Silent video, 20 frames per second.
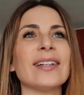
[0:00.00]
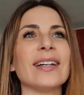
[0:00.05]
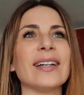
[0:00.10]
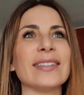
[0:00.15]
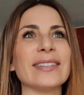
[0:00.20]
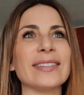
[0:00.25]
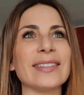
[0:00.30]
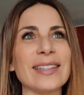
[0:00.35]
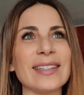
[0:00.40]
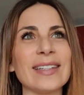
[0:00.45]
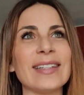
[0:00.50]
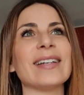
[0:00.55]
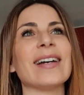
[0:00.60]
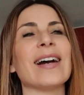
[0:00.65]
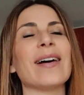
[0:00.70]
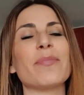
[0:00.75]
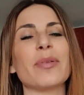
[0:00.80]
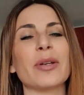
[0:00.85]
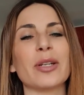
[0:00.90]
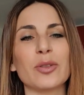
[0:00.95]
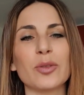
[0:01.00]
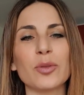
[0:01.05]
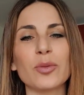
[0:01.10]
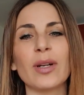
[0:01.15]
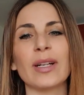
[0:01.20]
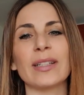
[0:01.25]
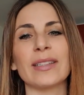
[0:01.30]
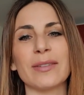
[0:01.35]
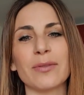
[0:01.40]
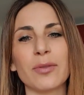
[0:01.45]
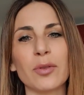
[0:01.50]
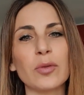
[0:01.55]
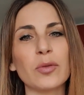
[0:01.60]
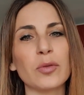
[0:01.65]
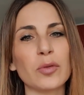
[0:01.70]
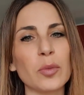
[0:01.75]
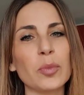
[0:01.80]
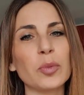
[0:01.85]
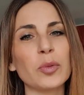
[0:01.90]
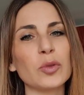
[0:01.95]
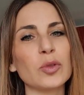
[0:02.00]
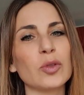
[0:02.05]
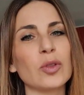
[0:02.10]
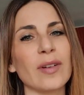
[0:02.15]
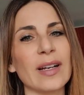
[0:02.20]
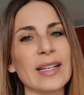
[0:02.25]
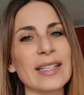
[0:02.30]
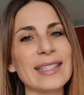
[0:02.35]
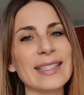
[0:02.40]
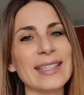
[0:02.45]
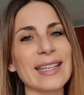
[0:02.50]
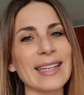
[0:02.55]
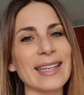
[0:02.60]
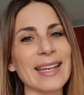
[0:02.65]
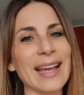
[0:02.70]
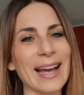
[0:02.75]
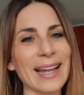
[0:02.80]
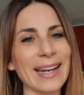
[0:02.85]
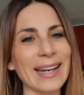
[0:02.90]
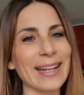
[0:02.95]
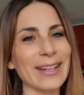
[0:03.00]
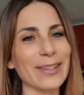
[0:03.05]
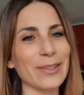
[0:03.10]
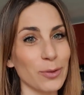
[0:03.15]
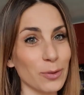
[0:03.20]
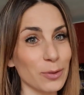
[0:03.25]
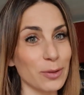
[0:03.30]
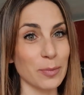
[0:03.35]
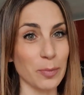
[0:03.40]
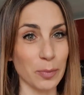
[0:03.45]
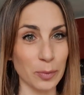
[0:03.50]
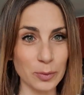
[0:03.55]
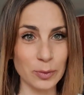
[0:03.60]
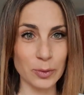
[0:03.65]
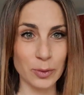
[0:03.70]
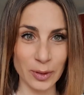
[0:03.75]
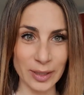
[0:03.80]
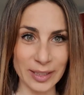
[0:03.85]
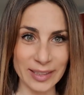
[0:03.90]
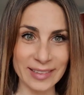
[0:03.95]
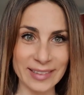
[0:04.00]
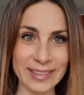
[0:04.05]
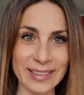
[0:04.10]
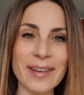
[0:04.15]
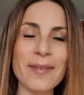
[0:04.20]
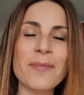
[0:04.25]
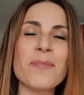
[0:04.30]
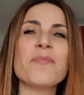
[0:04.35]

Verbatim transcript: di apertura di www.valseriananews.it